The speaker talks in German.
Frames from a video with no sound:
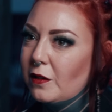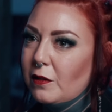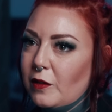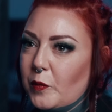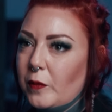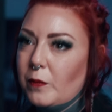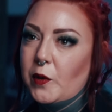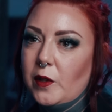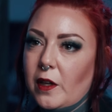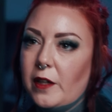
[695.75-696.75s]
Ne? Das
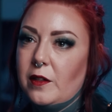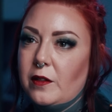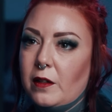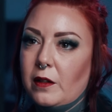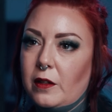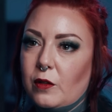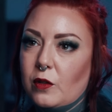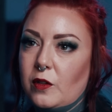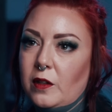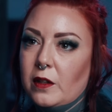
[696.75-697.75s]
beinhaltet dann halt
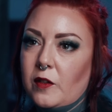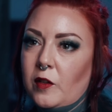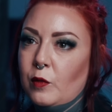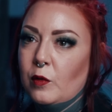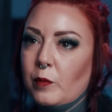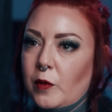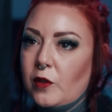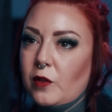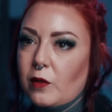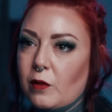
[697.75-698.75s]
auch die Erziehung
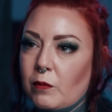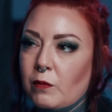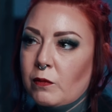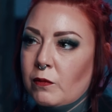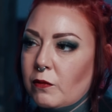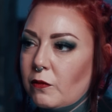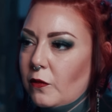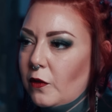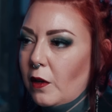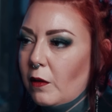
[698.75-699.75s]
mit, ähm,
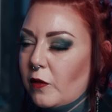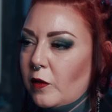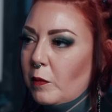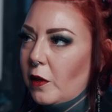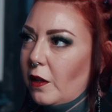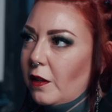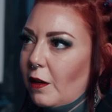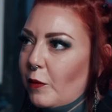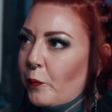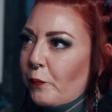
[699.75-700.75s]
ja, was nimmt man denn
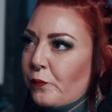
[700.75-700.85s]
da?